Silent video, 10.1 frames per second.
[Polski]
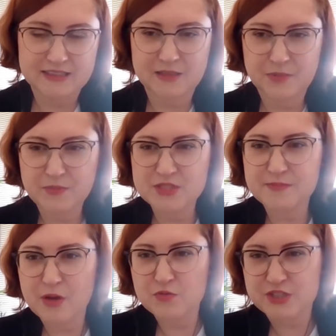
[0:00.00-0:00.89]
Tak, ta
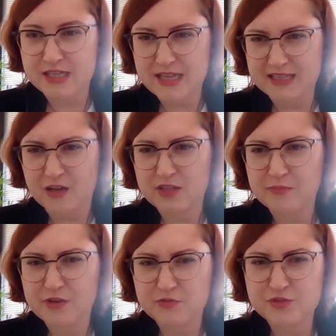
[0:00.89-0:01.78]
pomoc była udzielana,
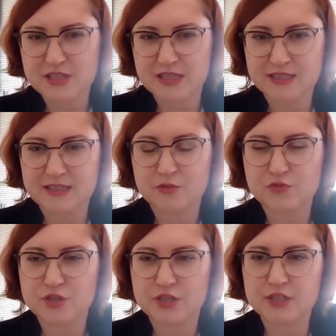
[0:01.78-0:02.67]
ona była udzielana na
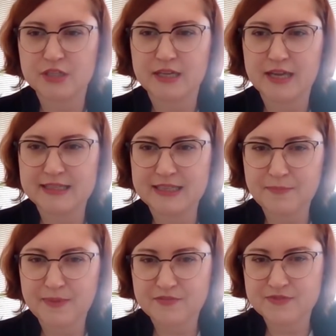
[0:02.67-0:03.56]
różnych e,
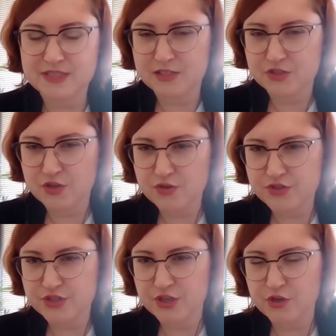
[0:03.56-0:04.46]
etapach, w
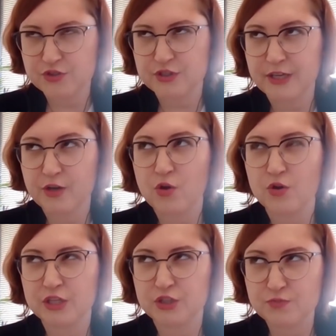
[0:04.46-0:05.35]
zależności od
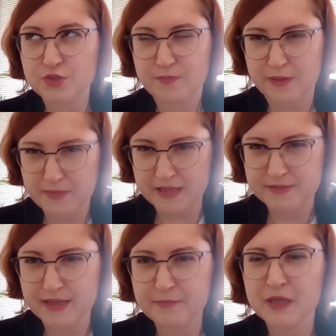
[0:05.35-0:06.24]
tego, o ile dobrze
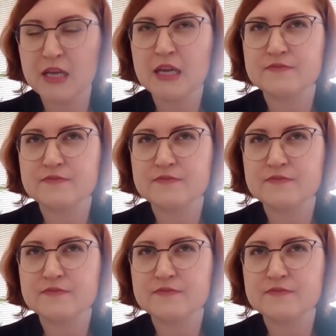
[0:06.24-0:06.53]
pamiętam,